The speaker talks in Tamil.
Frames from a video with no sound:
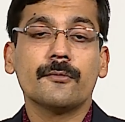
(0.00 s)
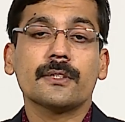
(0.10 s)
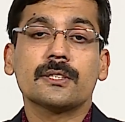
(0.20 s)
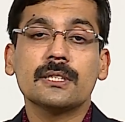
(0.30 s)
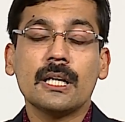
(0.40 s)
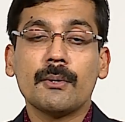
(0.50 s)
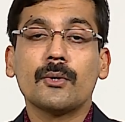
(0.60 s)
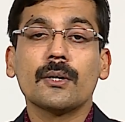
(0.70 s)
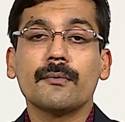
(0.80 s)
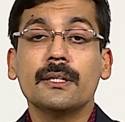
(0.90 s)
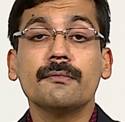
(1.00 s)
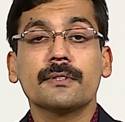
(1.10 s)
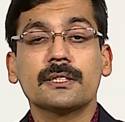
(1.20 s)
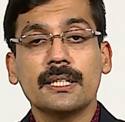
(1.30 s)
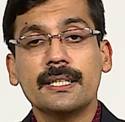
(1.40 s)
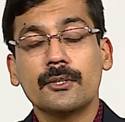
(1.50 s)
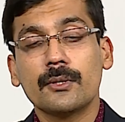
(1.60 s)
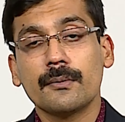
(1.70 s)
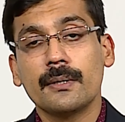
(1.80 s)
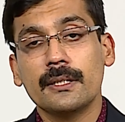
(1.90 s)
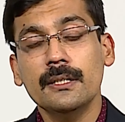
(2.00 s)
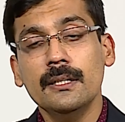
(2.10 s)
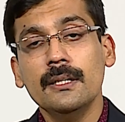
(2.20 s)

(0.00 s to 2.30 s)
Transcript: ஃபஸ்ட்டு நம்ம கொடுக்க வேண்டியது ஃபஸ்ட் எய்ட் கொடுக்க வேண்டியது